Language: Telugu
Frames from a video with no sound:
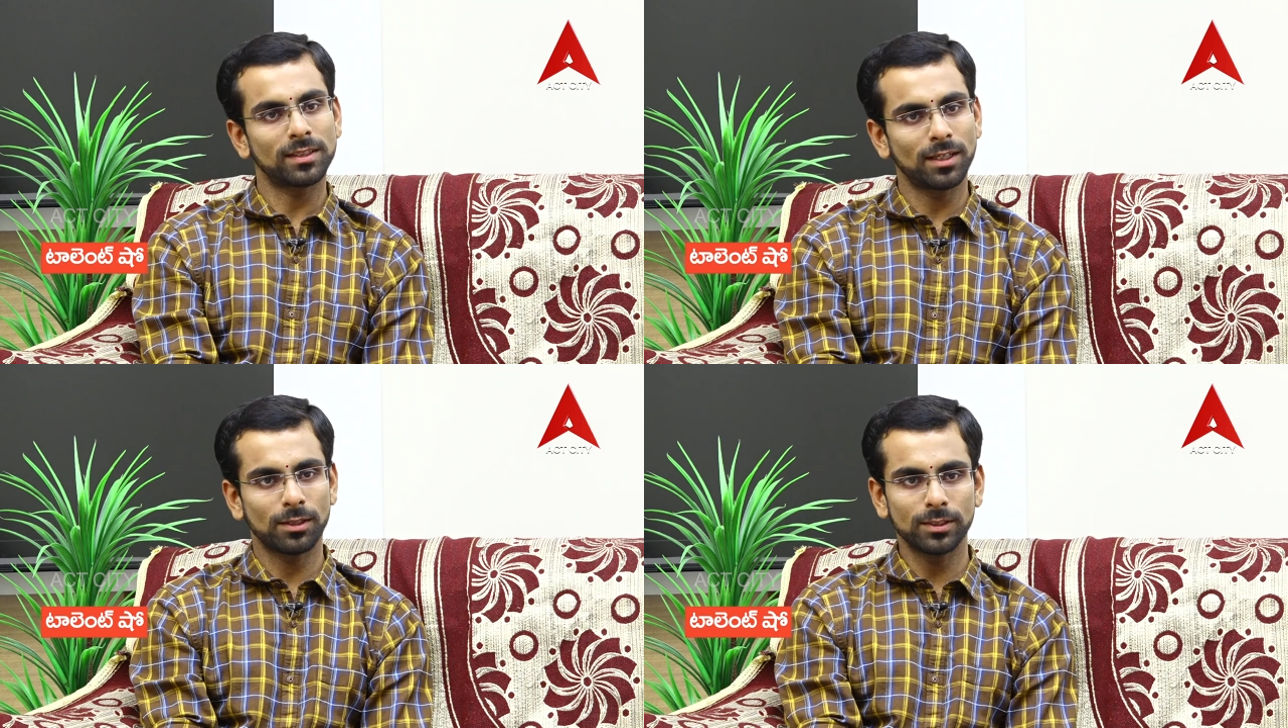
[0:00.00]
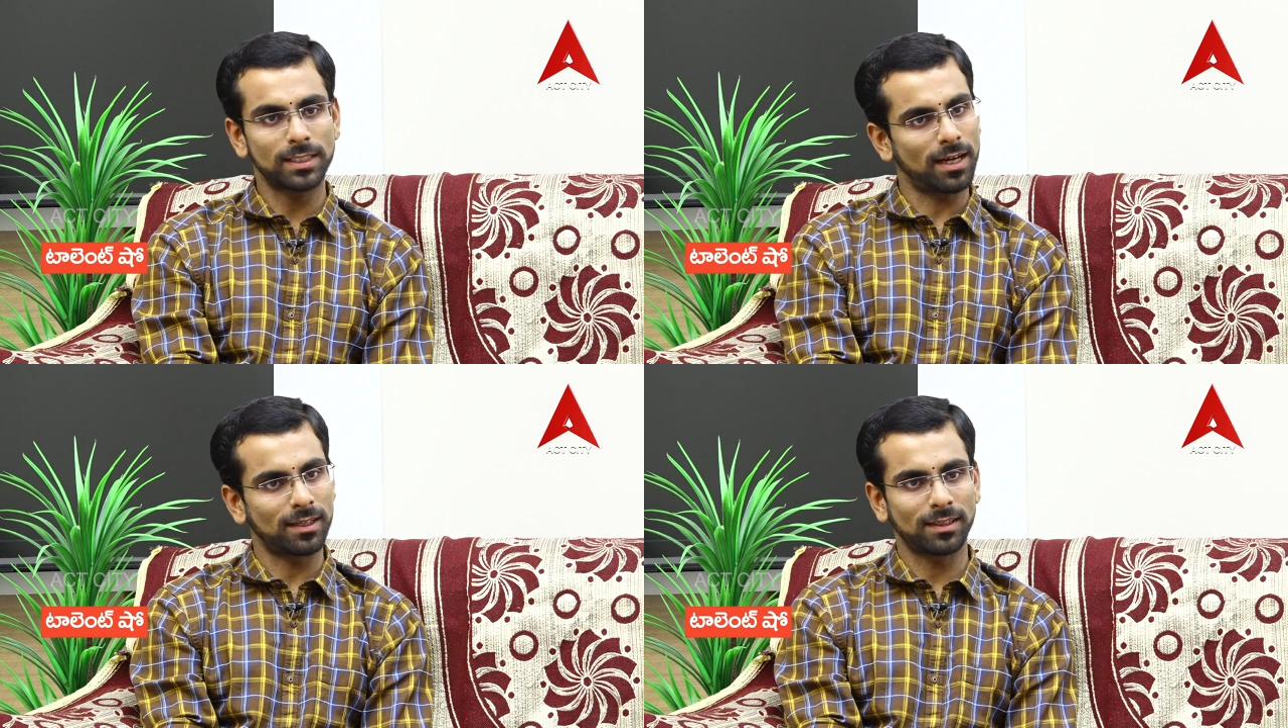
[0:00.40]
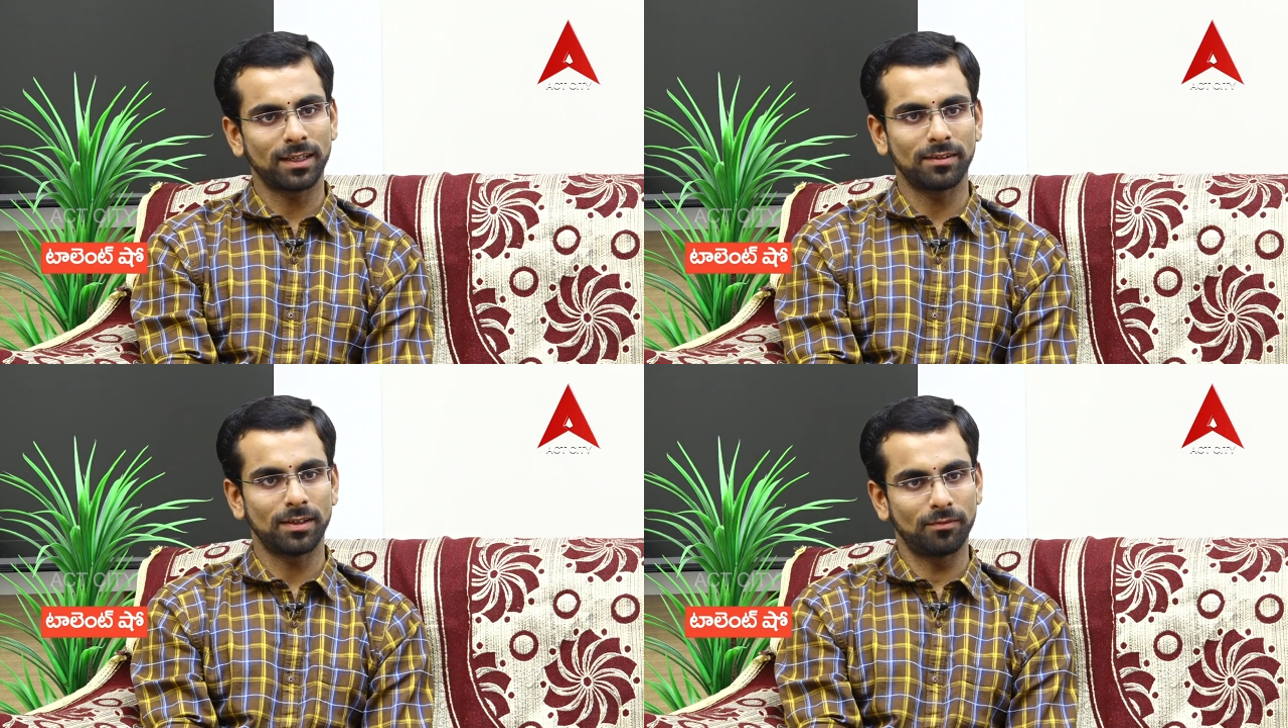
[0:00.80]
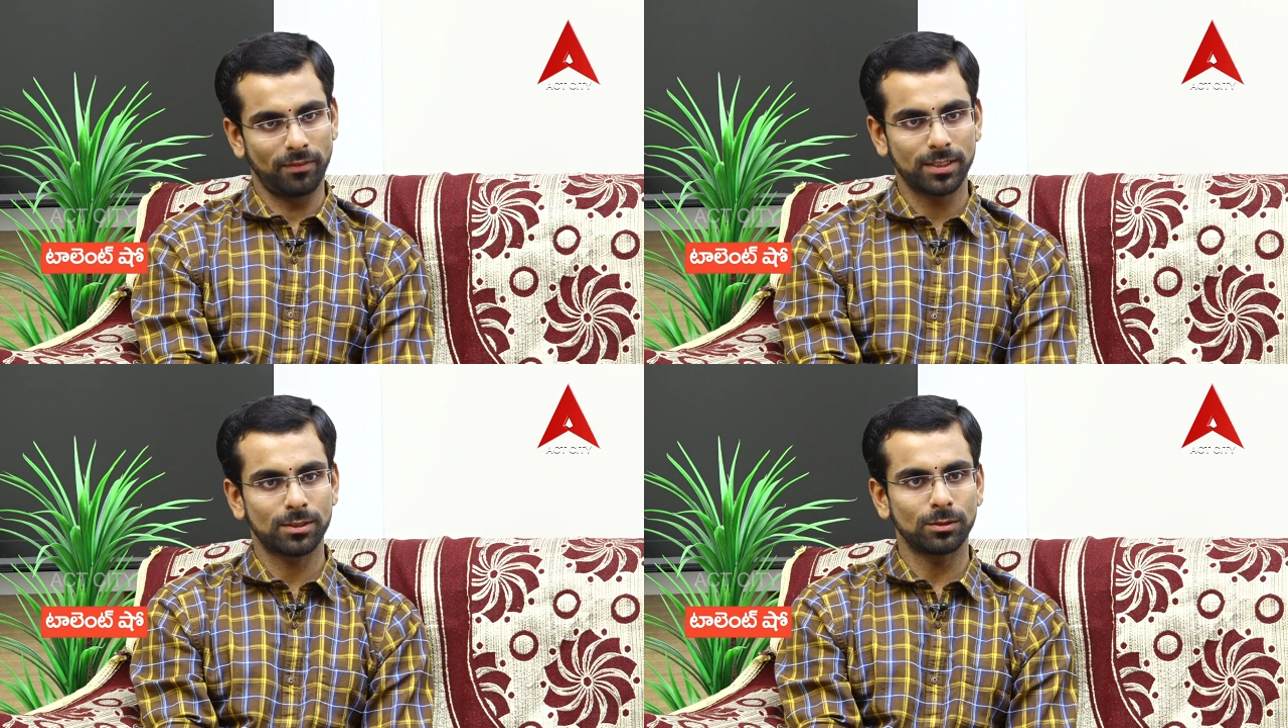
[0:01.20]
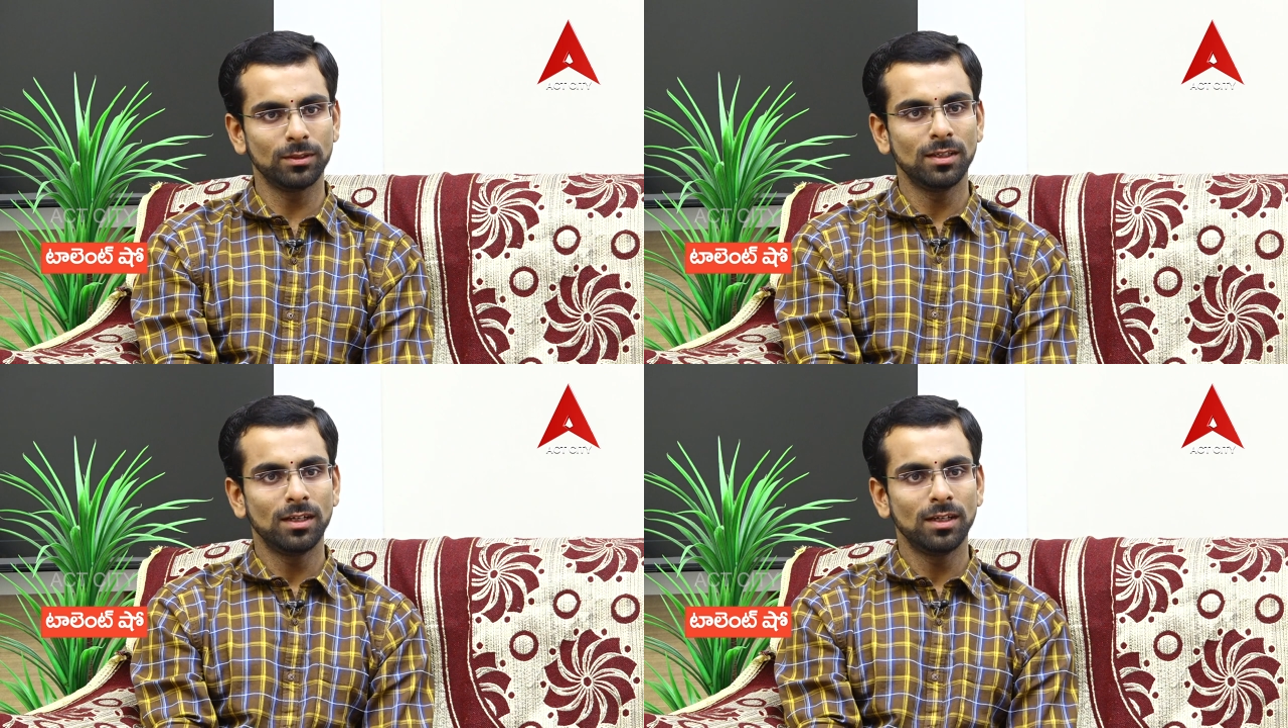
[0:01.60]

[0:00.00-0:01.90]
ప్రతి అడుగు జాగ్రత్తగా వేస్తూ